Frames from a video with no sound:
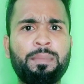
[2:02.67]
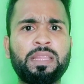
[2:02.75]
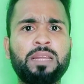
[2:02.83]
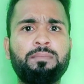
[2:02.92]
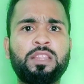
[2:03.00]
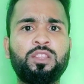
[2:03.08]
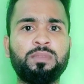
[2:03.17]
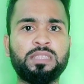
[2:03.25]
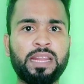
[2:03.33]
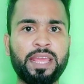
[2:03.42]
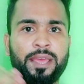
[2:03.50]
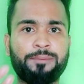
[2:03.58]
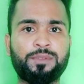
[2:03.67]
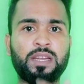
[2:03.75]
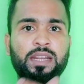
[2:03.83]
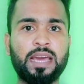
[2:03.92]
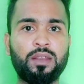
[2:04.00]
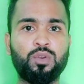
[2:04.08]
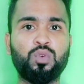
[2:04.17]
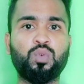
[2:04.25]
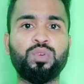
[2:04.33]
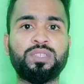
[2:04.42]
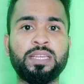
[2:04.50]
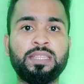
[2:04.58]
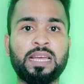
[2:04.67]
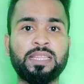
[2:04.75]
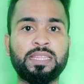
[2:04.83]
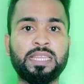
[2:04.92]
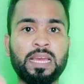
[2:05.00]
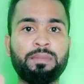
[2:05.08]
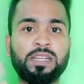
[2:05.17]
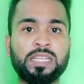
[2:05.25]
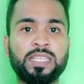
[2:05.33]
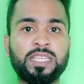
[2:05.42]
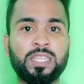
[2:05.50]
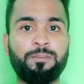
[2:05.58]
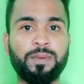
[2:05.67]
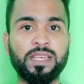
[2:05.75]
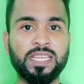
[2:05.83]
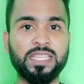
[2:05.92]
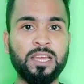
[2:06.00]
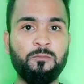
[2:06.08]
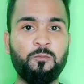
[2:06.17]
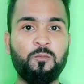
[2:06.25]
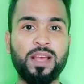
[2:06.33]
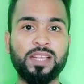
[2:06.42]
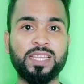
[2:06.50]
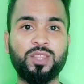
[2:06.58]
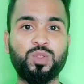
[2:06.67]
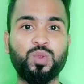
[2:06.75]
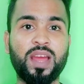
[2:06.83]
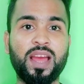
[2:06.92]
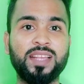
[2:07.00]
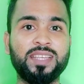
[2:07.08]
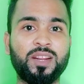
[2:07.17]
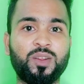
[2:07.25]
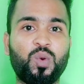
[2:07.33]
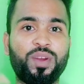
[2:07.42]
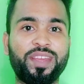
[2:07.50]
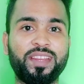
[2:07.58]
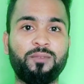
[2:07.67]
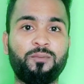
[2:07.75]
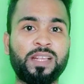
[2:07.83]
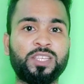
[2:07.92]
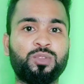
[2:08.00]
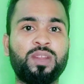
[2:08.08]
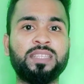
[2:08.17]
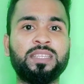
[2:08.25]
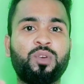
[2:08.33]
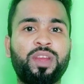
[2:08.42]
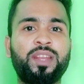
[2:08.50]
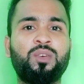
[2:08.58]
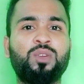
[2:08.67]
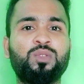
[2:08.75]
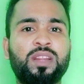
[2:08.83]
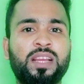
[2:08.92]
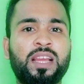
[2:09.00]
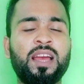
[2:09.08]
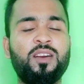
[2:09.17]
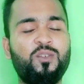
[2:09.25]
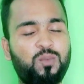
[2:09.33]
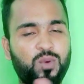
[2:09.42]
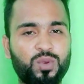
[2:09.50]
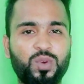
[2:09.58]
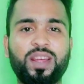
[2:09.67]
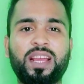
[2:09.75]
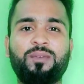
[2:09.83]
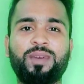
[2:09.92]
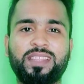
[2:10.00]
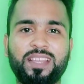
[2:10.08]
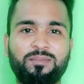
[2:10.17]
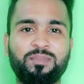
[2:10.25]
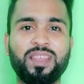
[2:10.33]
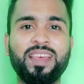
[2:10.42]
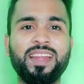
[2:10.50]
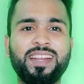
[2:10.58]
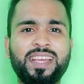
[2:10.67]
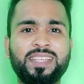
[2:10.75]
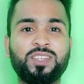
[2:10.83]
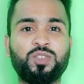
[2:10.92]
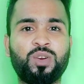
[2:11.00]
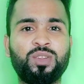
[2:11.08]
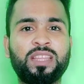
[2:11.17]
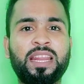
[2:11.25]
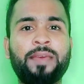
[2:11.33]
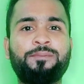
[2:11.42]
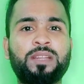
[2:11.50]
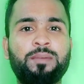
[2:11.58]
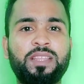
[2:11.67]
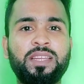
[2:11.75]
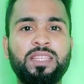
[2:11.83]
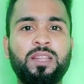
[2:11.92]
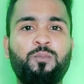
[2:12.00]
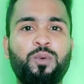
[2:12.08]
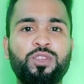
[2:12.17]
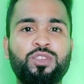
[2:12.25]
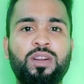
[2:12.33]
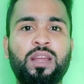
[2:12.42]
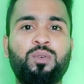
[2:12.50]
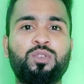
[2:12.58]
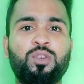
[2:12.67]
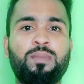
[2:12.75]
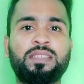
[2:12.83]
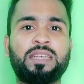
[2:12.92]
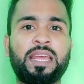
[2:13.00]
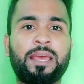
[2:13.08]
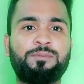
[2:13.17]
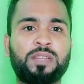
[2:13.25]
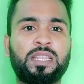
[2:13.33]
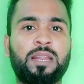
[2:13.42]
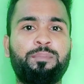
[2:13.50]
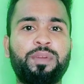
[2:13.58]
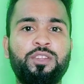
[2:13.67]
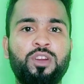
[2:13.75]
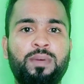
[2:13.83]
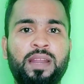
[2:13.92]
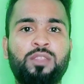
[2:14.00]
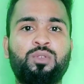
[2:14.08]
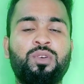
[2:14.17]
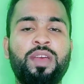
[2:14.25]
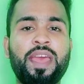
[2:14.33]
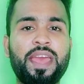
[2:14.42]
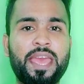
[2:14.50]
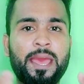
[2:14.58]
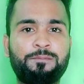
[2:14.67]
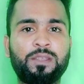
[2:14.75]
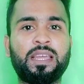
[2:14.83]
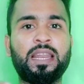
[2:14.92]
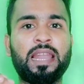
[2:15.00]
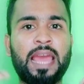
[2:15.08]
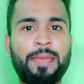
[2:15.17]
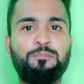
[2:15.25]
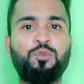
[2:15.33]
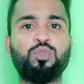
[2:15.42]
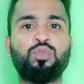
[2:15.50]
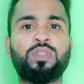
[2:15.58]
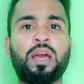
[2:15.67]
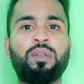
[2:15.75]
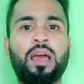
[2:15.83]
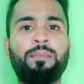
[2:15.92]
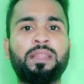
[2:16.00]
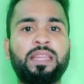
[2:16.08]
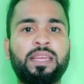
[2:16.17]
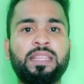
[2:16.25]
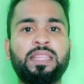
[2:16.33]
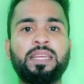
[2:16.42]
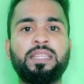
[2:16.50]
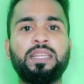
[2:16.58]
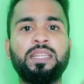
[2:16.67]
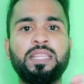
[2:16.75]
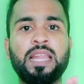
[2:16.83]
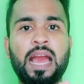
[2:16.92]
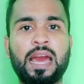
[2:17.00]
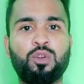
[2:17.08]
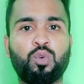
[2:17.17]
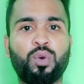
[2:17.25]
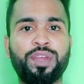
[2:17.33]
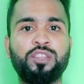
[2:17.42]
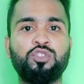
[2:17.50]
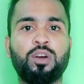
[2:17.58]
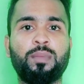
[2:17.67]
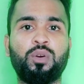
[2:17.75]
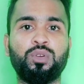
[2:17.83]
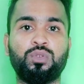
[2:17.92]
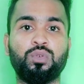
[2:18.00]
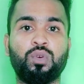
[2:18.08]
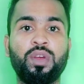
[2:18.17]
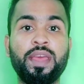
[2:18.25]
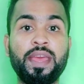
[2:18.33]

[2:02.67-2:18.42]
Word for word: আমাদের মাধ্যমে যারা অ্যাপটা ডাউনলোড করছে তাদের থেকে আমরা সাথে সাথে পেয়ে যাইতাম পঁচাত্তর হাজার কয়েন পঁচাত্তর হাজার কয়েনে কত টাকা পনেরো টাকা পাইতাম ঠিক আছে যখন তারা অ্যাপটা ধীরে ধীরে পরিচালনা করতো বা যারা অ্যাপটা তারা ভিডিও বানাইতো অ্যাপটা তারা লাইভ করতো তাহলে আমাদের এখান থেকে ধীরে ধীরে আরও কয়েন জমা হইতো